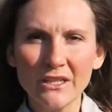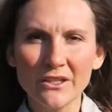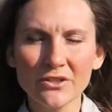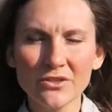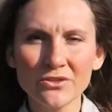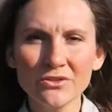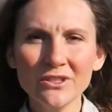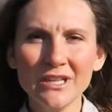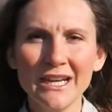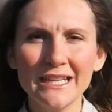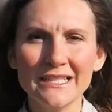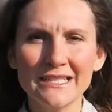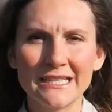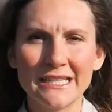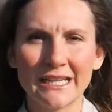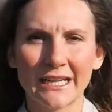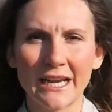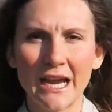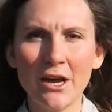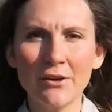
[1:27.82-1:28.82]

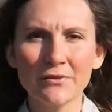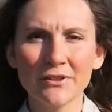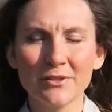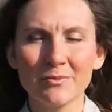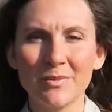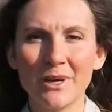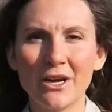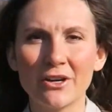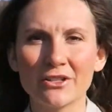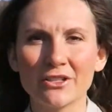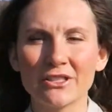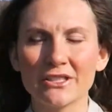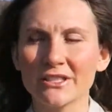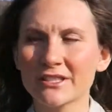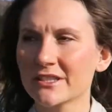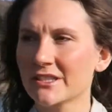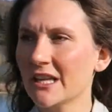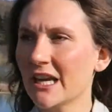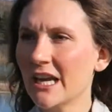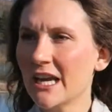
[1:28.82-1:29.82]
Gesundheitslehre aufgebaut
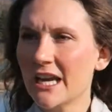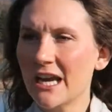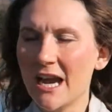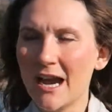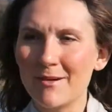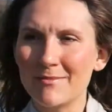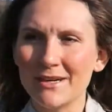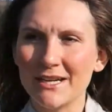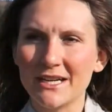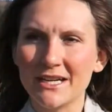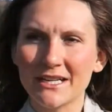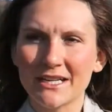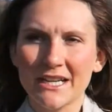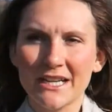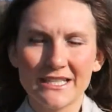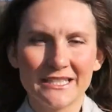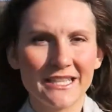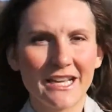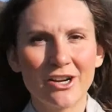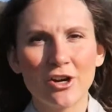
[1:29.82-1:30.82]
ist, aber
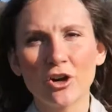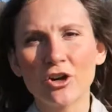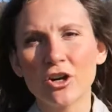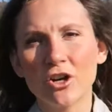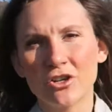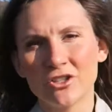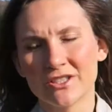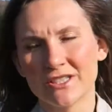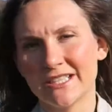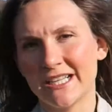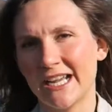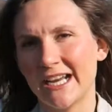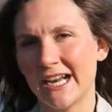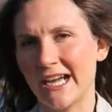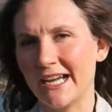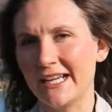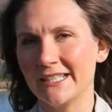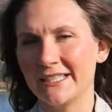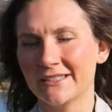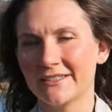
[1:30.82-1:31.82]
sehr locker und sehr
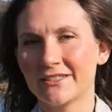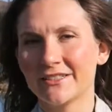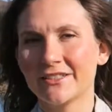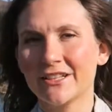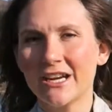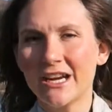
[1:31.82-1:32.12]
leicht.